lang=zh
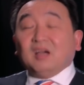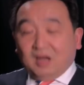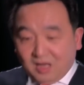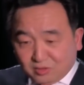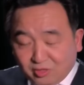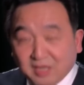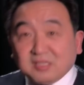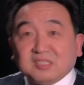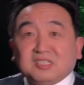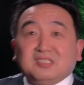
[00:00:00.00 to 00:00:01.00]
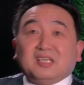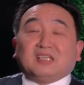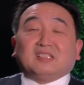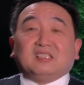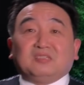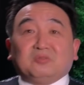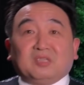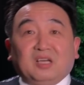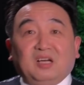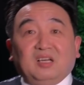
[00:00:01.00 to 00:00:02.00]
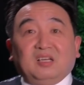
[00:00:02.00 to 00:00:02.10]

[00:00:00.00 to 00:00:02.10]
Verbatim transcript: 啊，全是新疆的集中营，